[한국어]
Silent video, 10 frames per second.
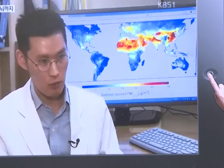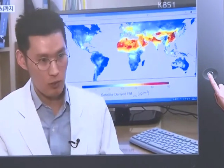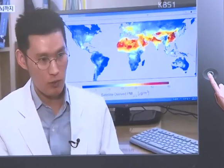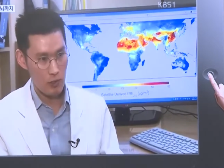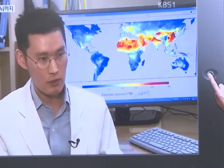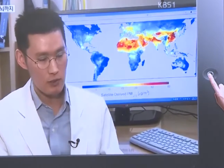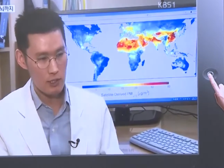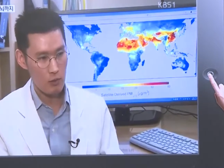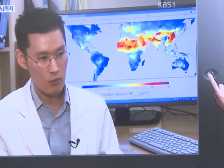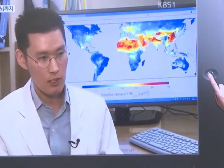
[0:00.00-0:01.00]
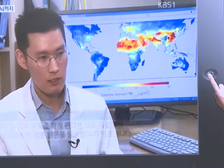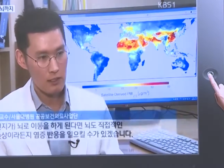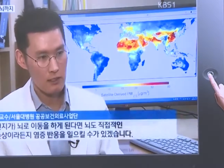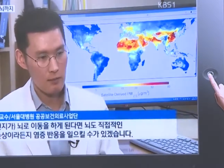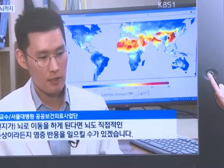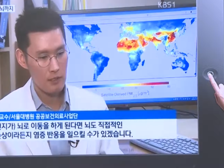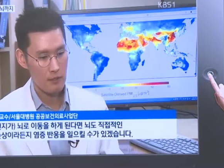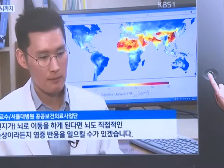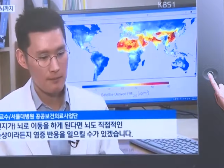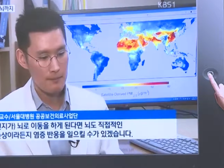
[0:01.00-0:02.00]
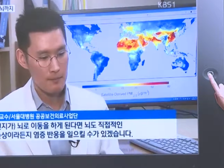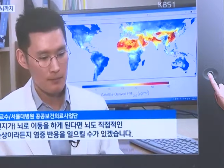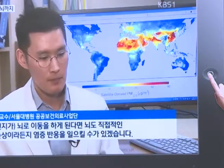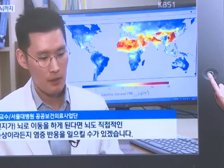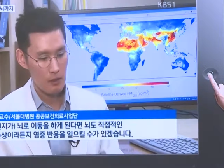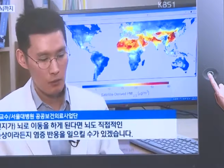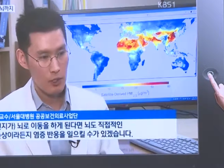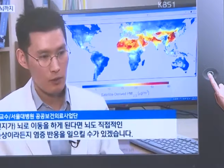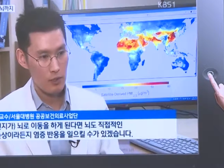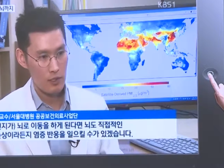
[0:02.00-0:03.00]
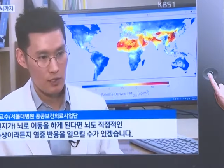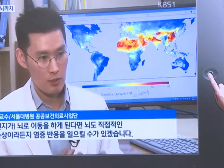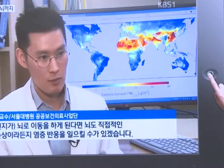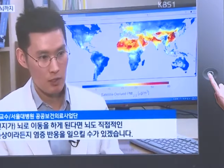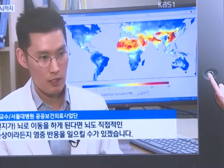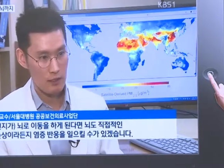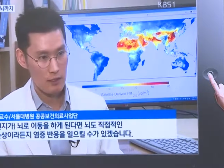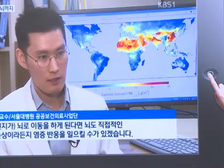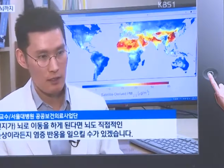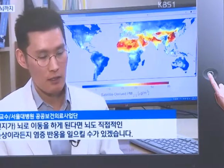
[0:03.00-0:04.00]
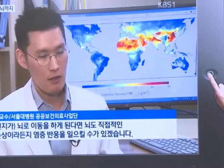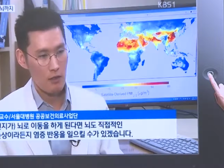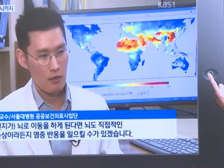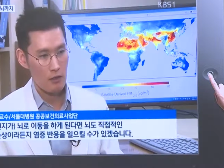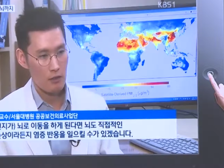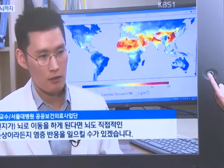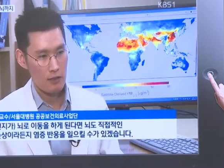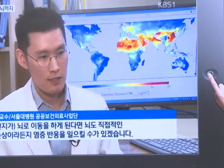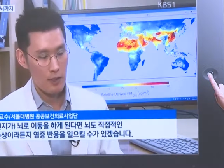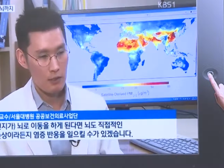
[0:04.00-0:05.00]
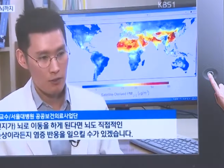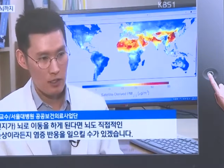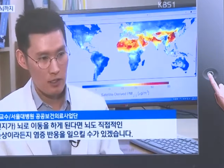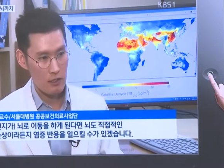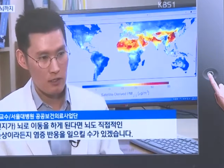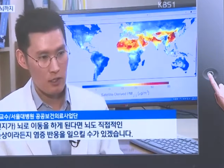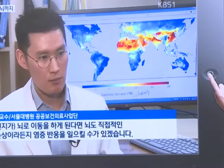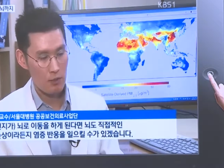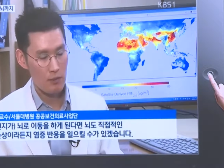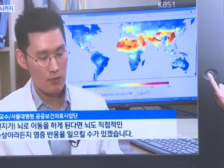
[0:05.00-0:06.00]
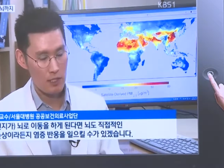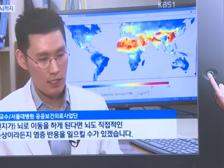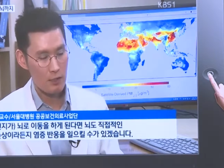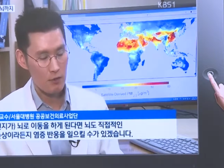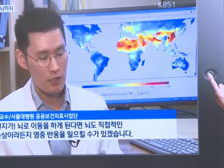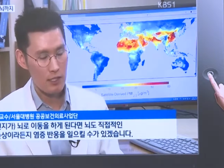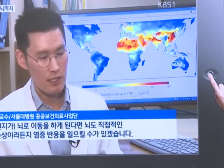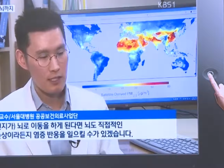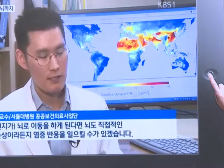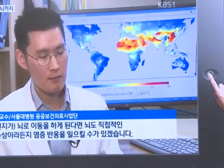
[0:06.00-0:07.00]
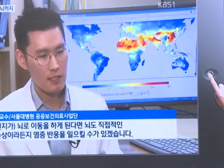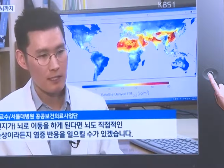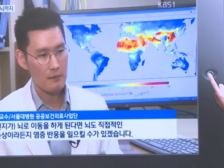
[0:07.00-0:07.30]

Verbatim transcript: 뇌로 이동을 하게 된다면 그러니까 뇌에 도인 직접적인 어, 그런 선화선상이라는 접종을 일으킬 수 있겠습니다.